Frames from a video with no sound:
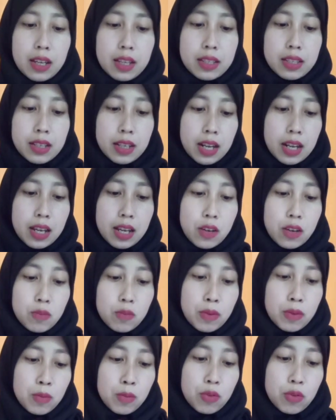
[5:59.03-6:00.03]
Sekarang aku
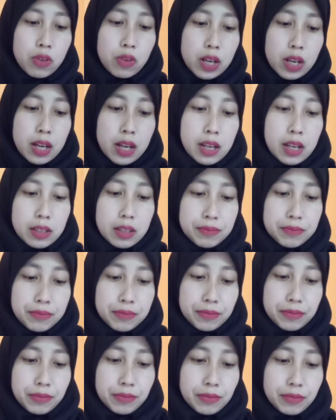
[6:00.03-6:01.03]
mau buka.
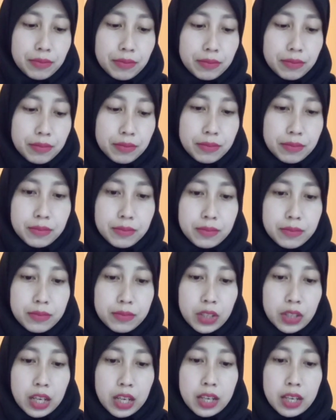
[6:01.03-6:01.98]
Oke.